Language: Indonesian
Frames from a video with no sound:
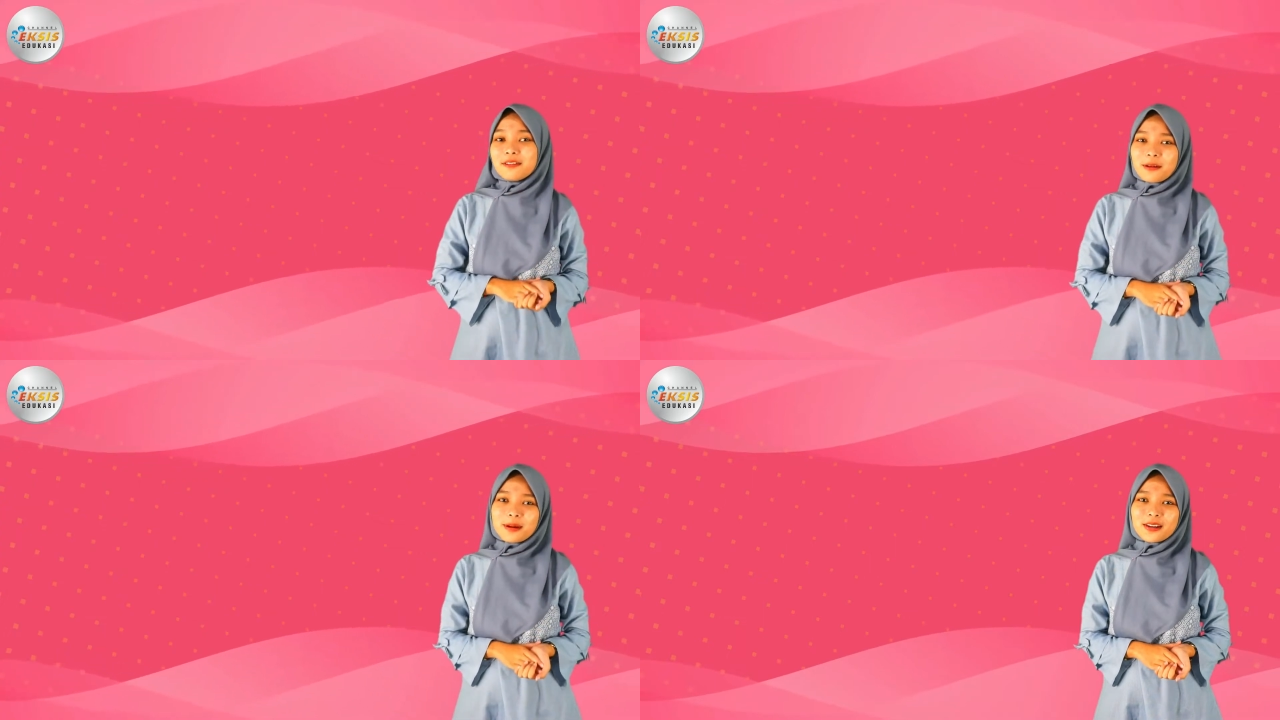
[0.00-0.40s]

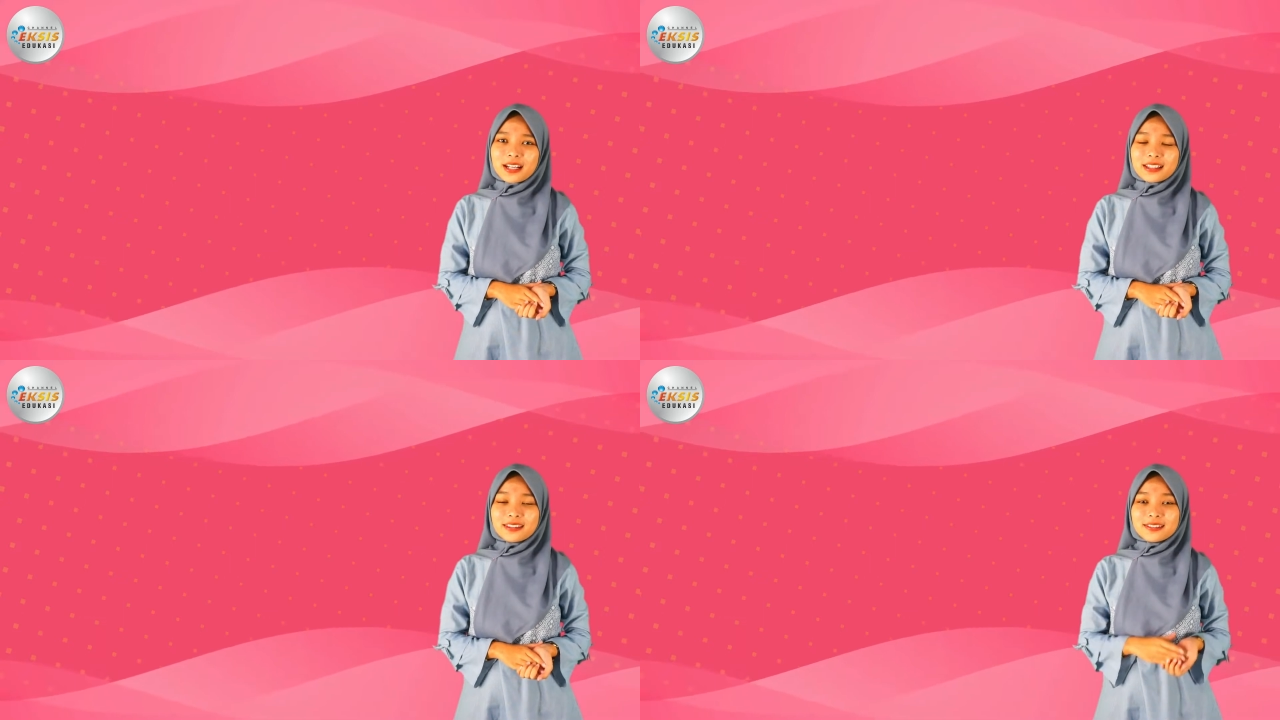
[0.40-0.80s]

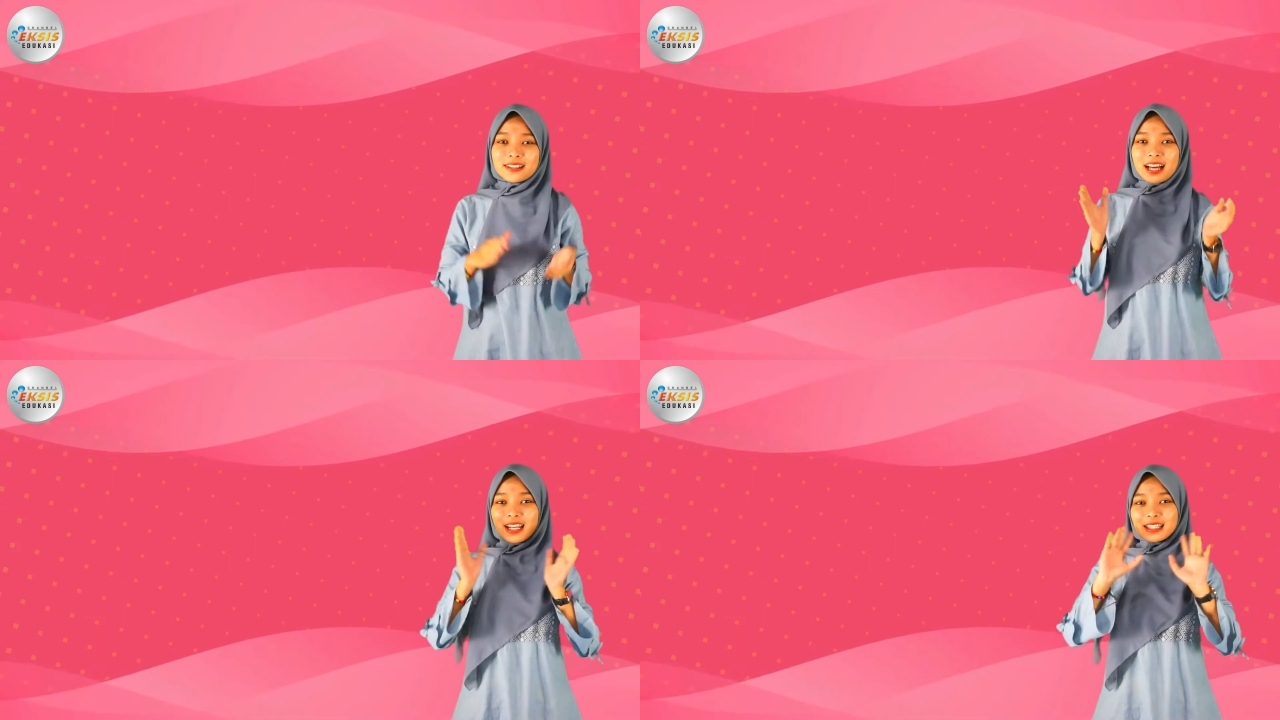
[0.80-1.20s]
wabarakatuh
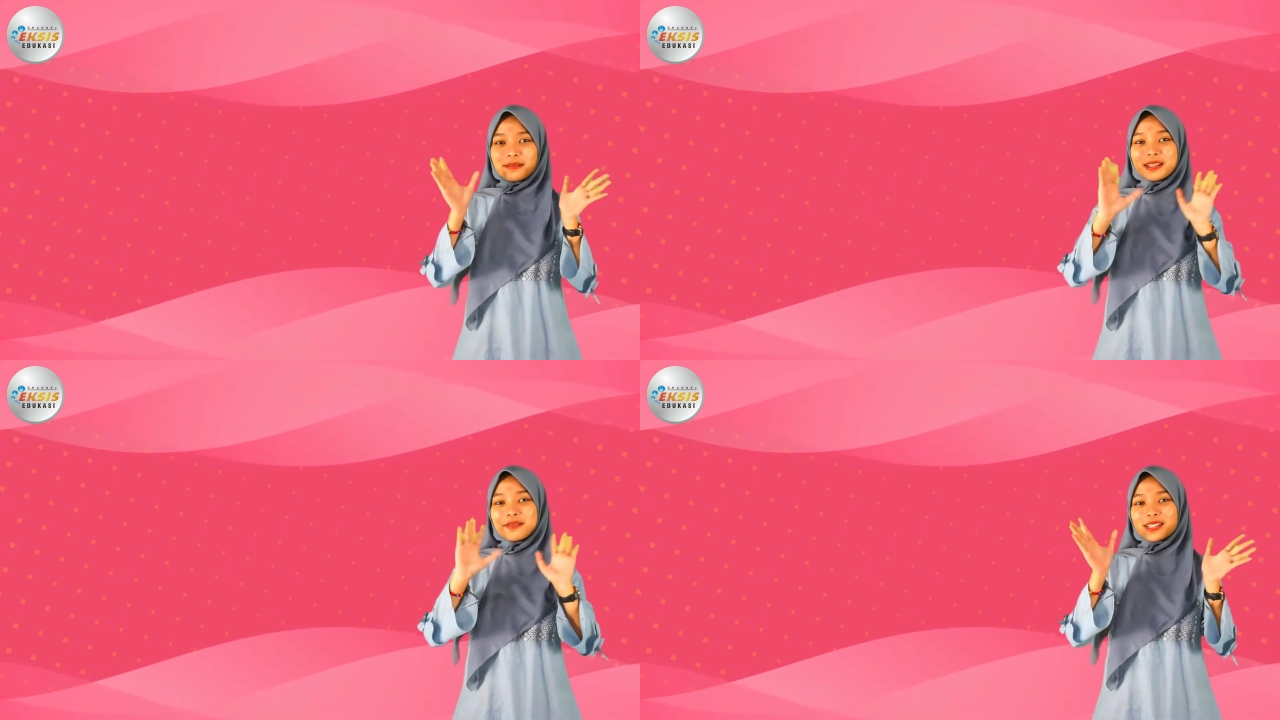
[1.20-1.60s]
Halo
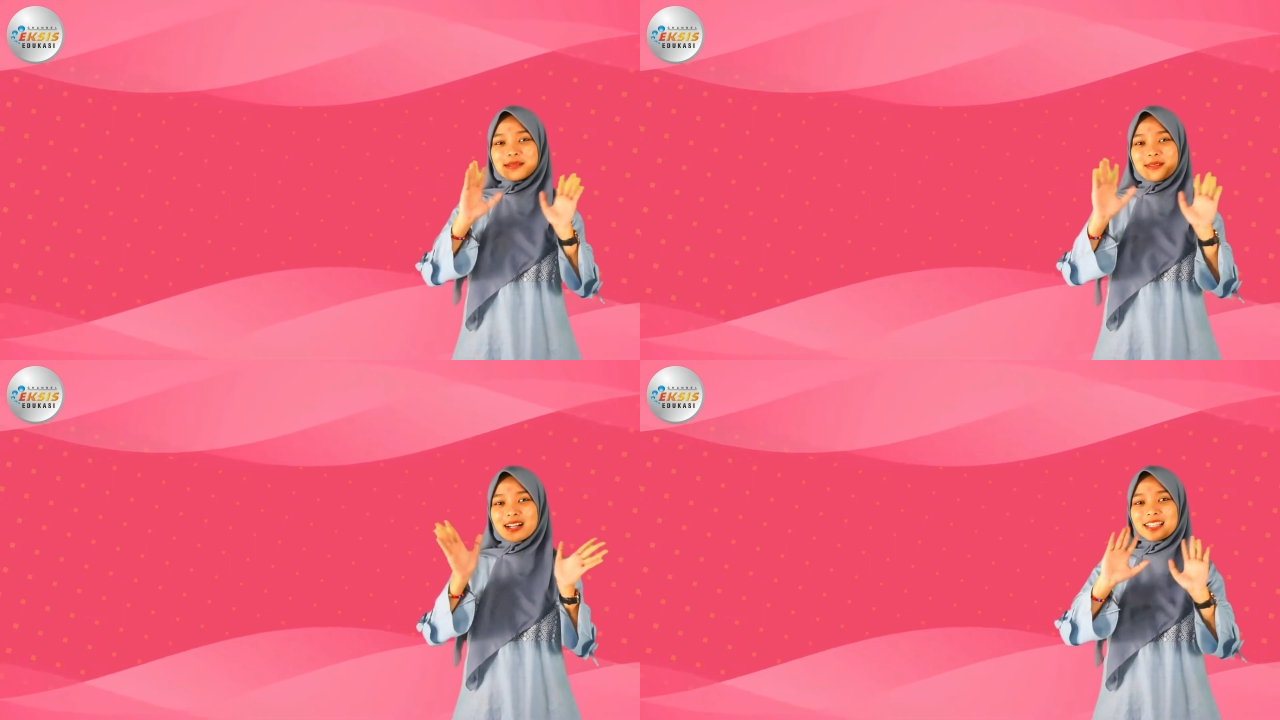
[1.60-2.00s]
teman-teman
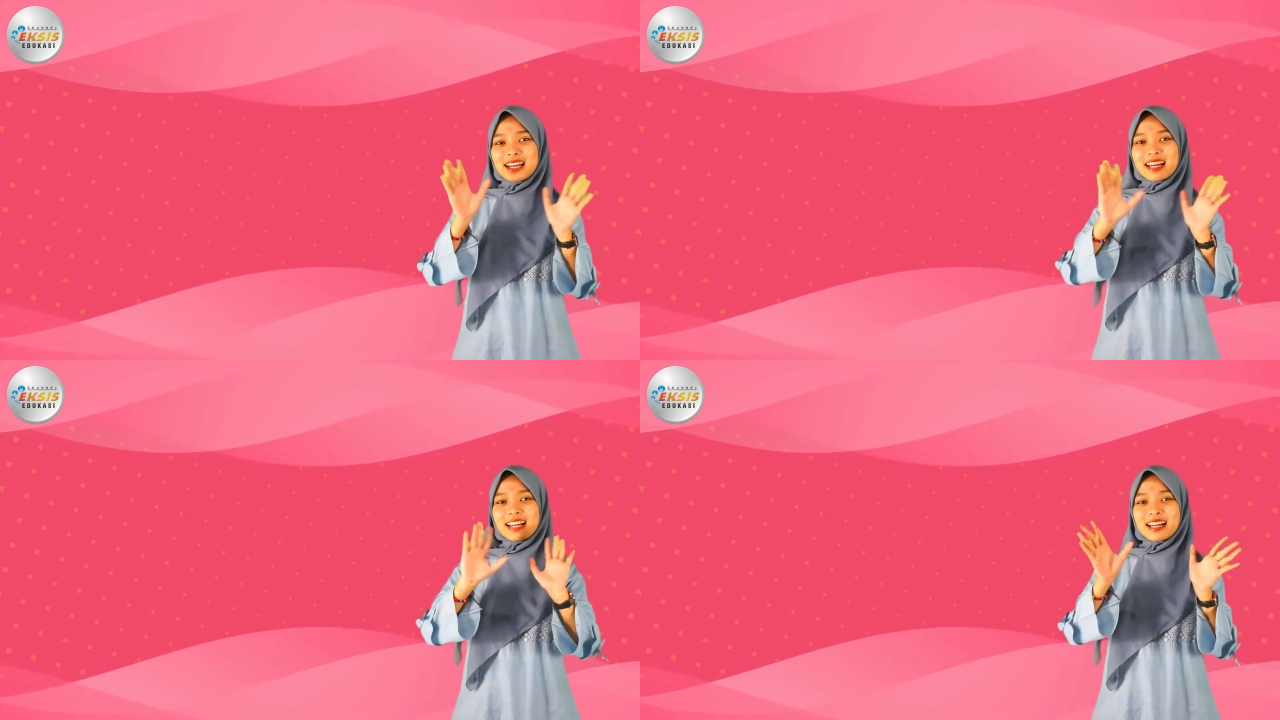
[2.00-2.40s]
semuanya